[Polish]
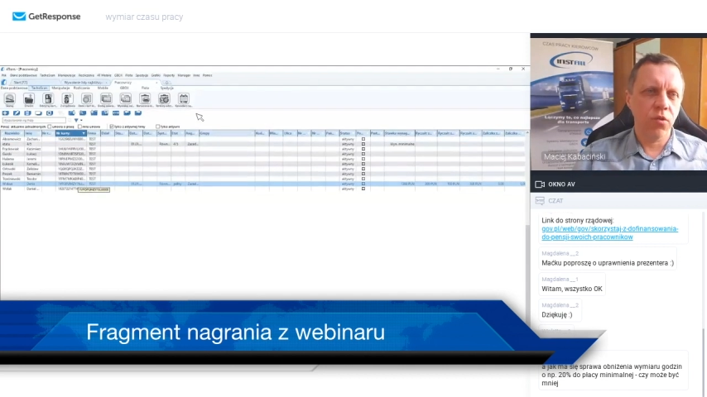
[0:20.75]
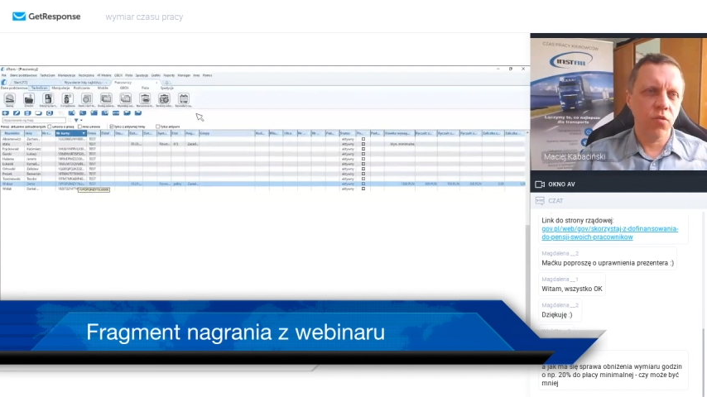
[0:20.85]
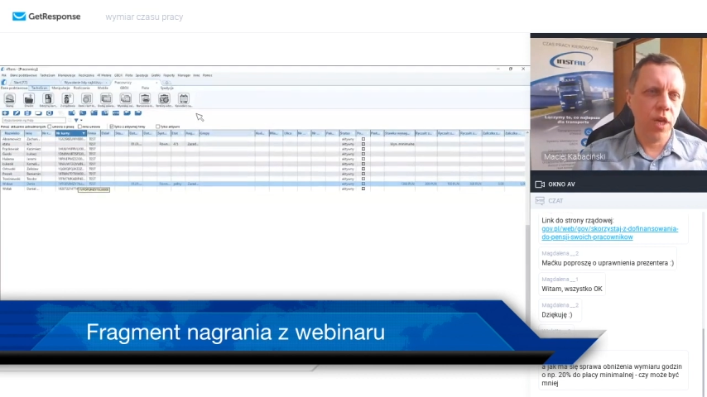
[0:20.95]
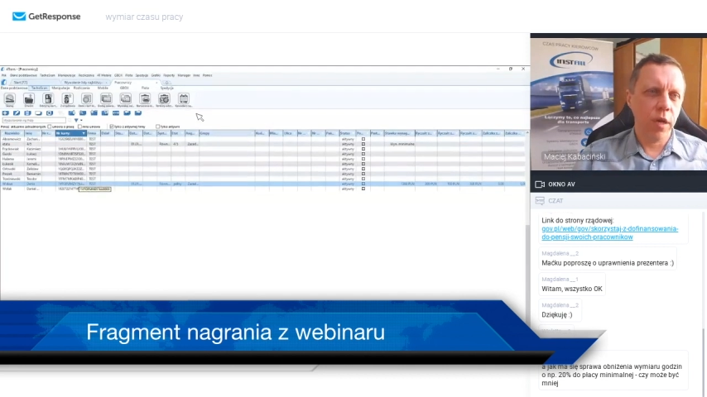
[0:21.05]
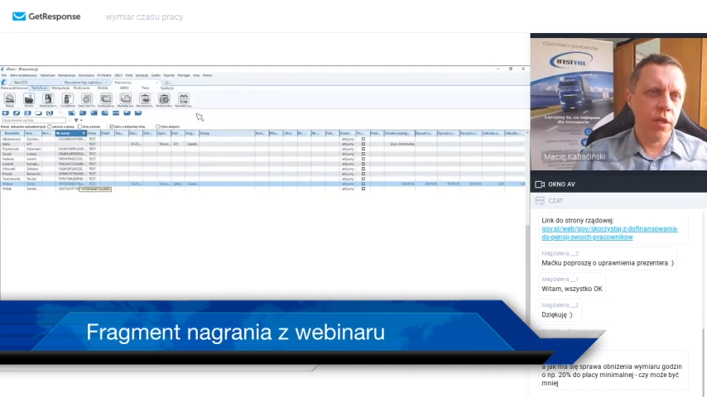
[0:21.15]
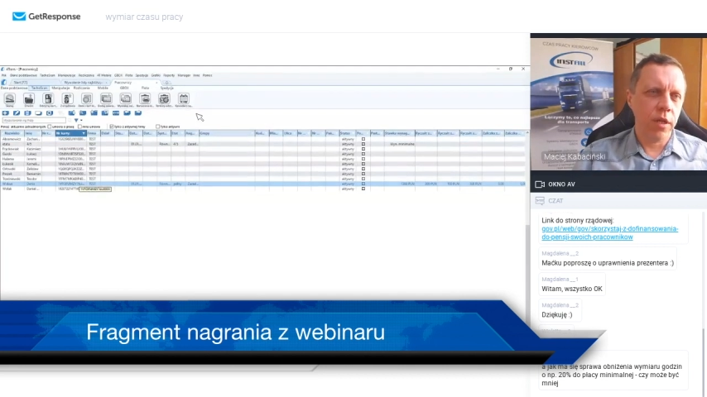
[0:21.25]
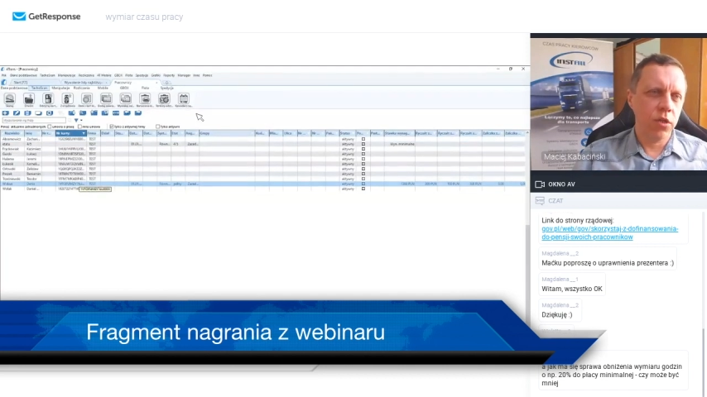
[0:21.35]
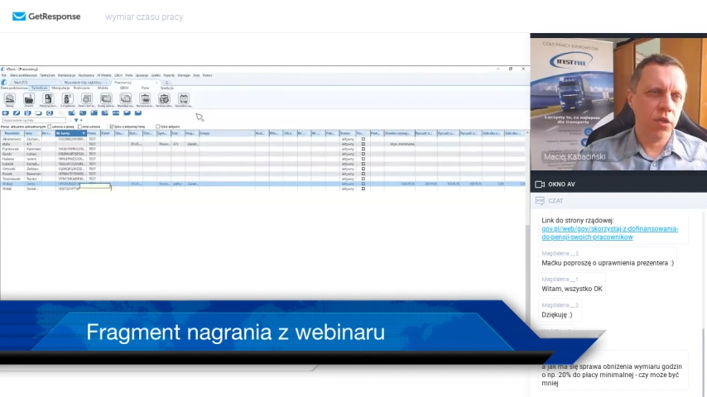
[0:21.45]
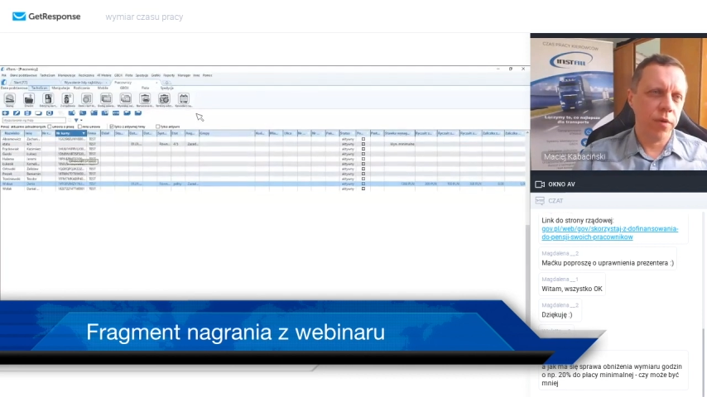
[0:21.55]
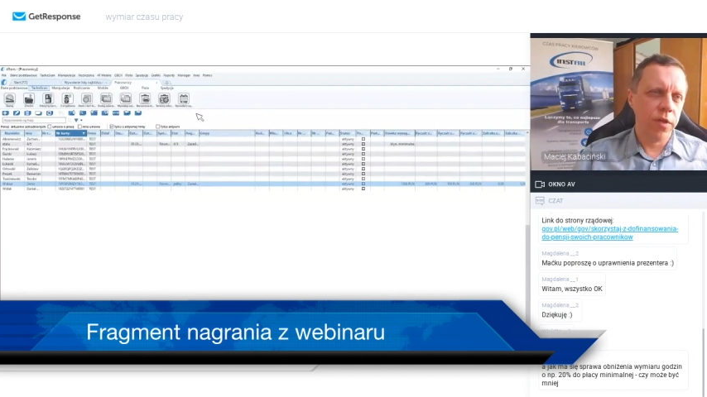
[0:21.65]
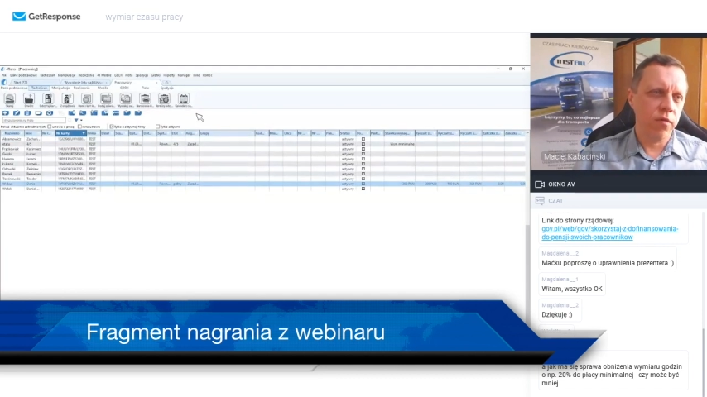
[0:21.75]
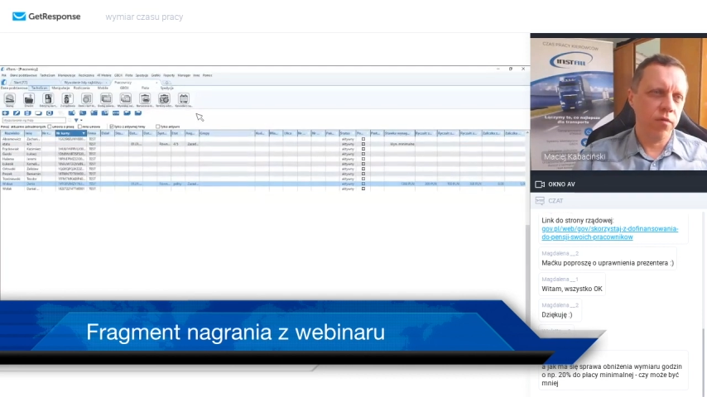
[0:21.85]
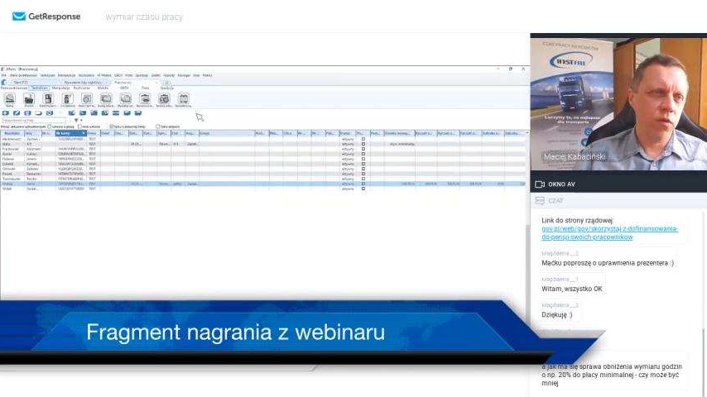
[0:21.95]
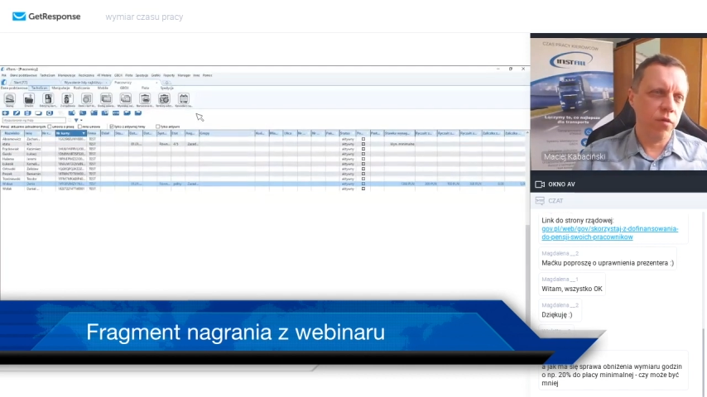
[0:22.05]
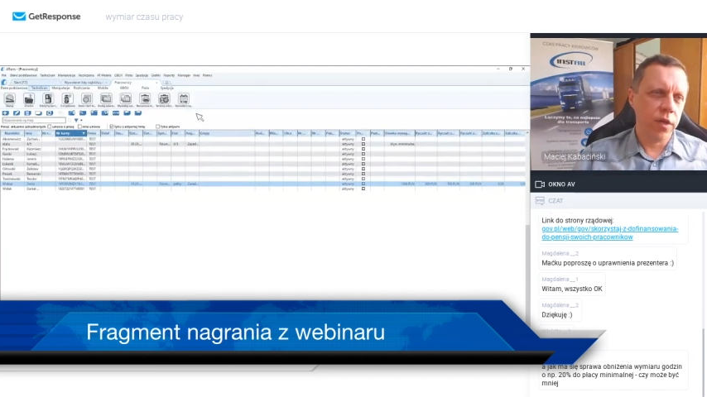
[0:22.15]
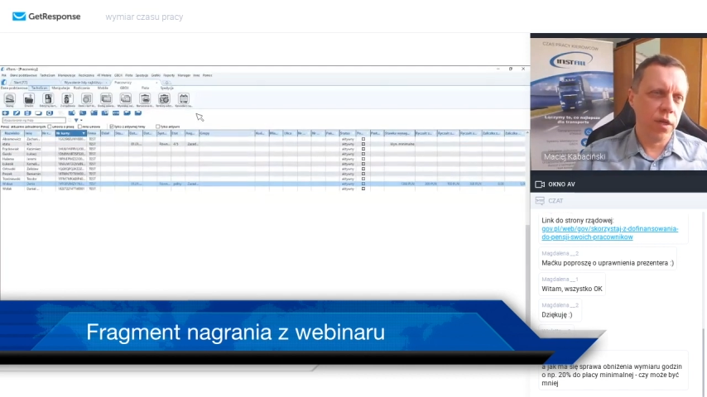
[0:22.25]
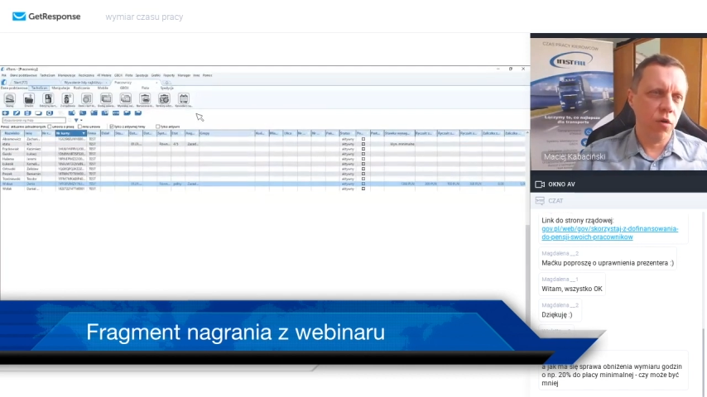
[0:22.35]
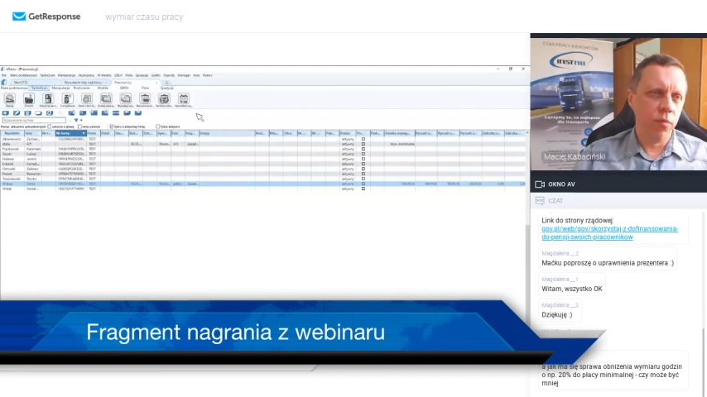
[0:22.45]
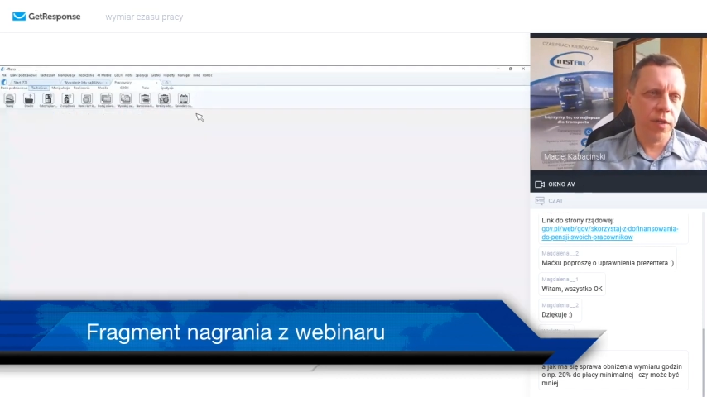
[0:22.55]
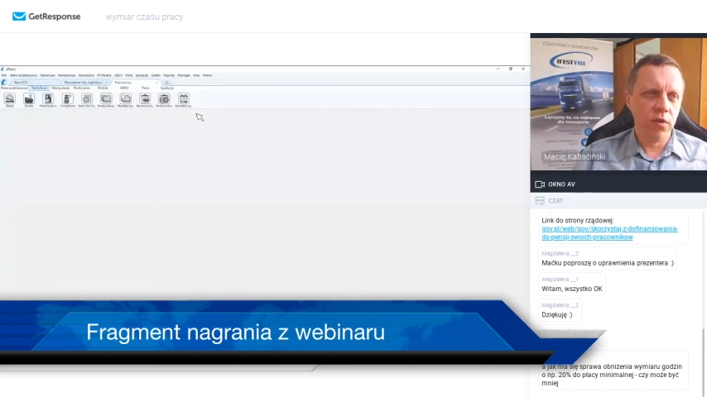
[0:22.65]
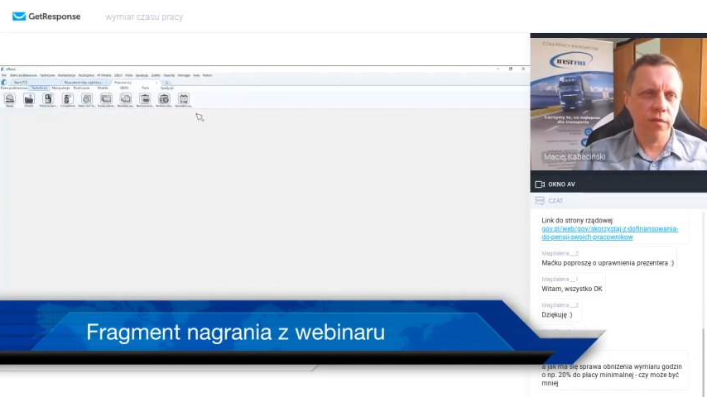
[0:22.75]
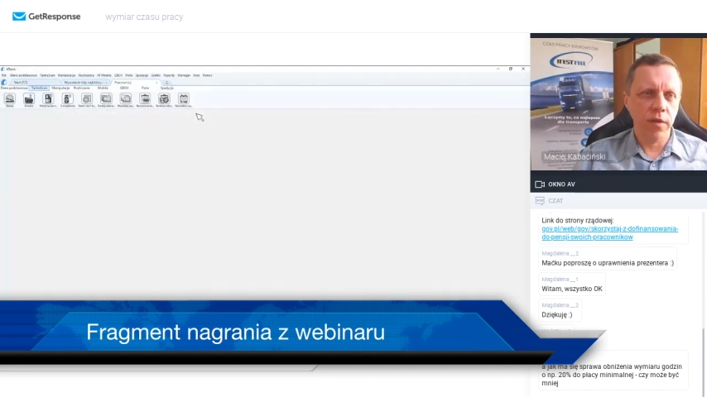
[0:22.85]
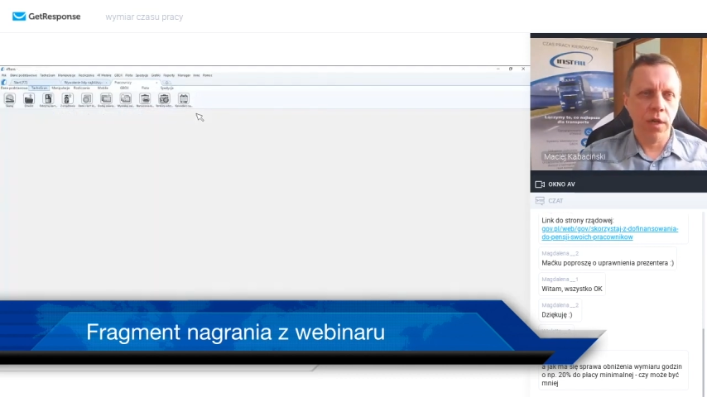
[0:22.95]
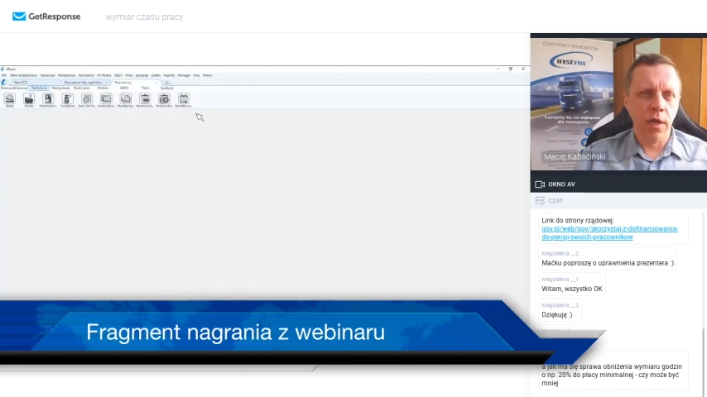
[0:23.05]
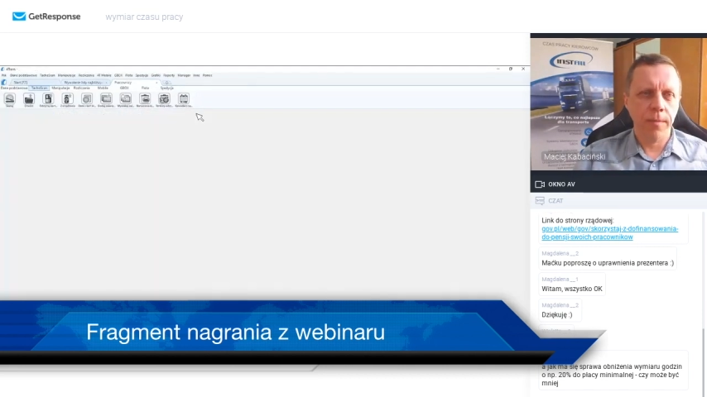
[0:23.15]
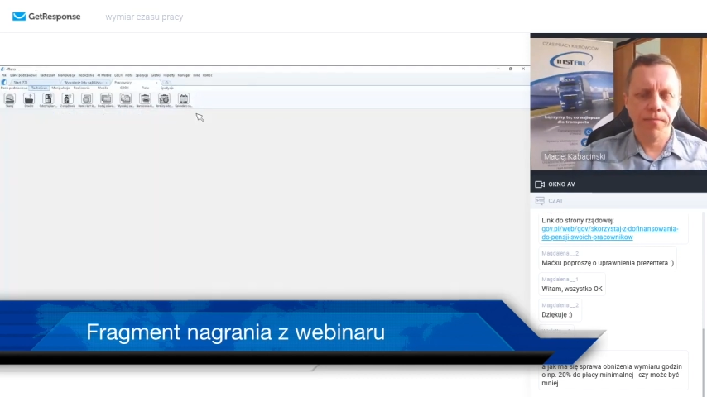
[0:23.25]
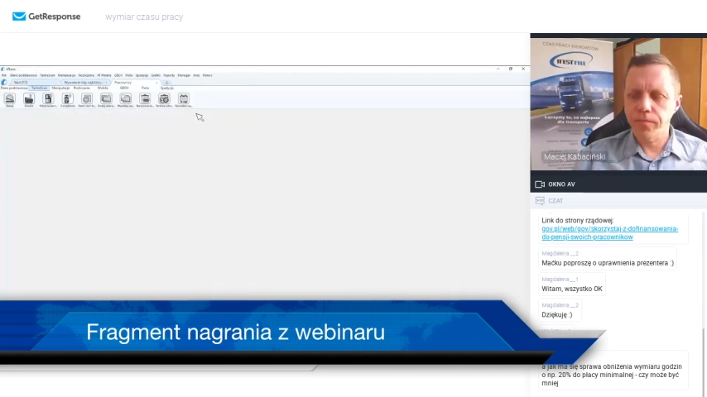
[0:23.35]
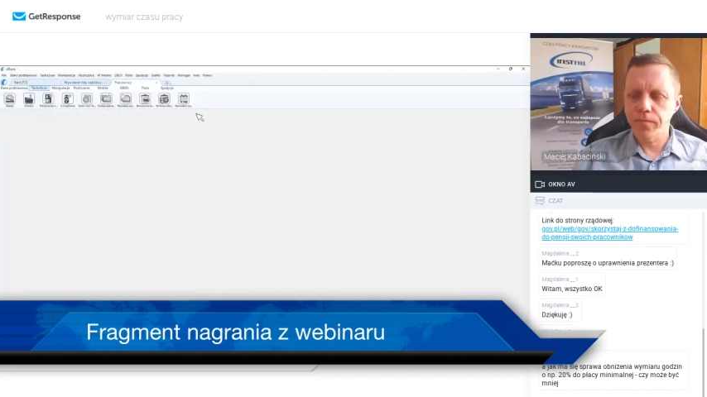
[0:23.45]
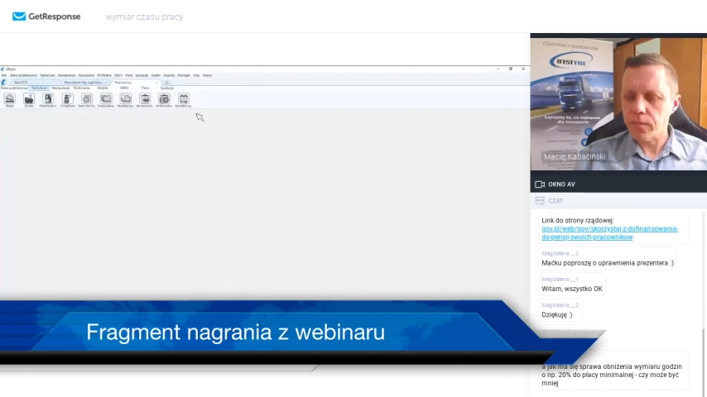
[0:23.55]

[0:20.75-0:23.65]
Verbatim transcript: edytujemy na liście pracowników takiego pracownika.